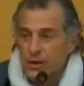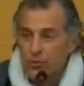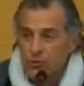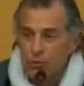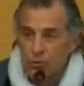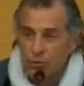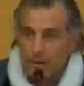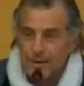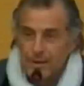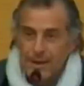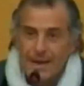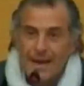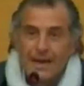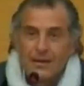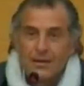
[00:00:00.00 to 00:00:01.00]
Il
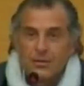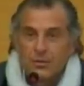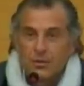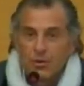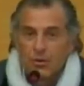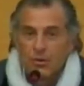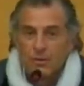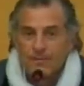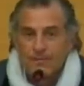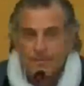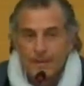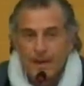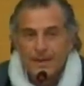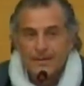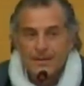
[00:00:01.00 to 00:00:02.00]
magistrato Vincenzo
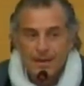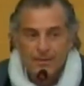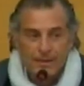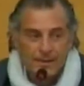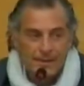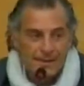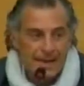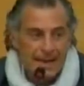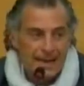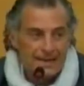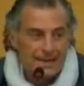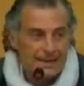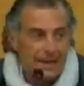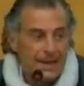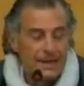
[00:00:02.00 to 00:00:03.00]
Montemurro Turra è intervenuto a un
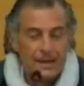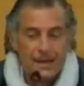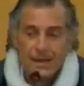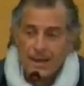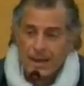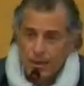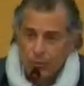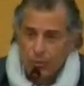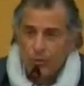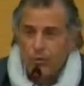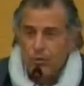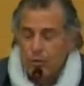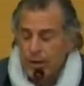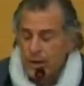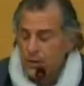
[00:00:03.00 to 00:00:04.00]
dibattito che si è
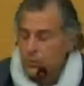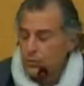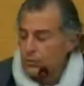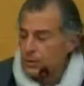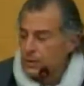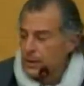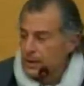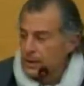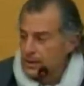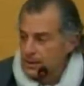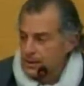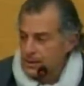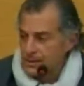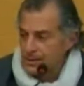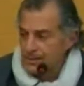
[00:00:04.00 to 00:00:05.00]
svolto a
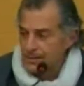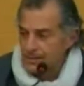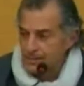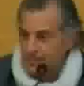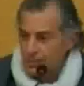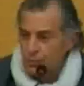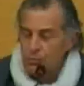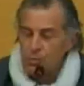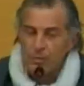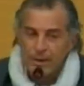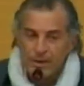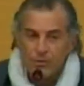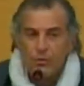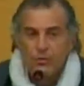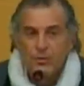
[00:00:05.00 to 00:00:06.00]
Casalecchio di Reno, in provincia di
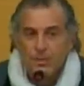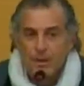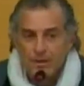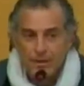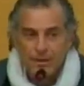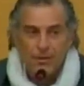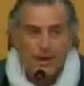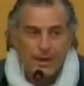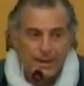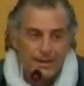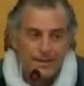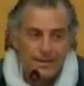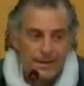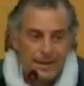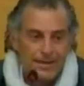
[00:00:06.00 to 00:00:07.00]
Bologna, nell'ambito
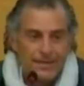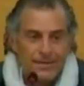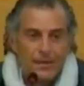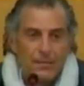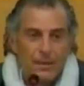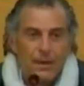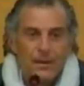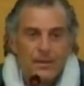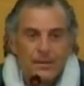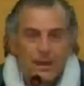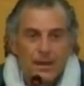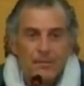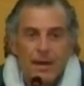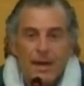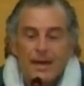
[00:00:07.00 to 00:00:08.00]
della rassegna
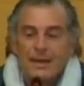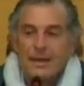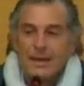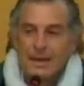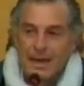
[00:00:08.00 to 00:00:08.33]
politicamente